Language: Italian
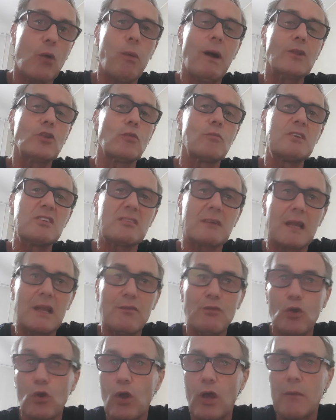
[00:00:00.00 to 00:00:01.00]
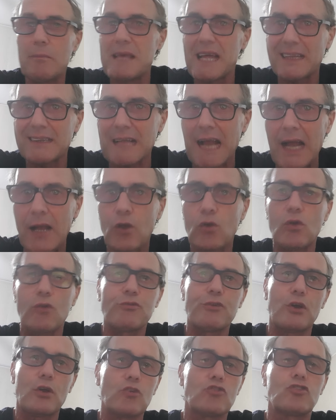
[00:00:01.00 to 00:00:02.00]
quando mi scrivono e mi attaccano
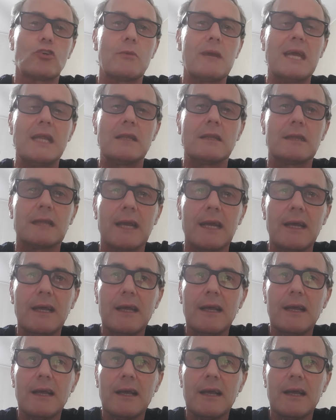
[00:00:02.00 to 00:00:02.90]
ferocemente,